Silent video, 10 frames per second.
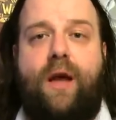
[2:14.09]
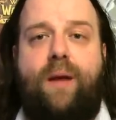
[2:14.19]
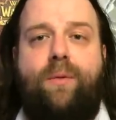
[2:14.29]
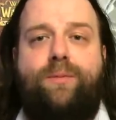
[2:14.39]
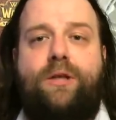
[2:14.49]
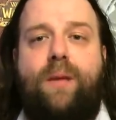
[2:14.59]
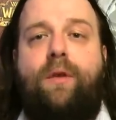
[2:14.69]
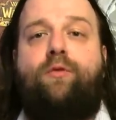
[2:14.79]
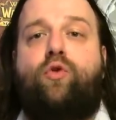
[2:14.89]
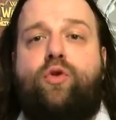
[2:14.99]
albo
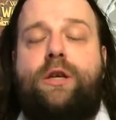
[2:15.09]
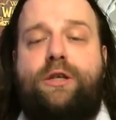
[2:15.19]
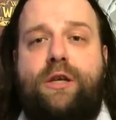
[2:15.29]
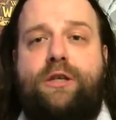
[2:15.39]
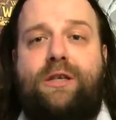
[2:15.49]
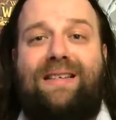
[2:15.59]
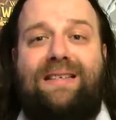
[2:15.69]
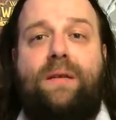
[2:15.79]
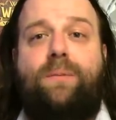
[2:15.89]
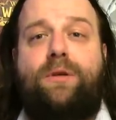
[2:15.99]
przynajmniej w dużej części
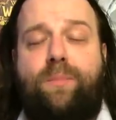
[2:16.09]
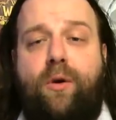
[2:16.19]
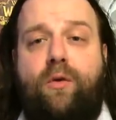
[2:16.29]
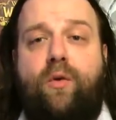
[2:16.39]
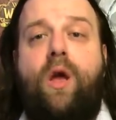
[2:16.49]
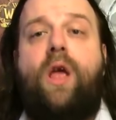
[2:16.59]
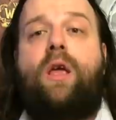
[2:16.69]
dyscyplin sportu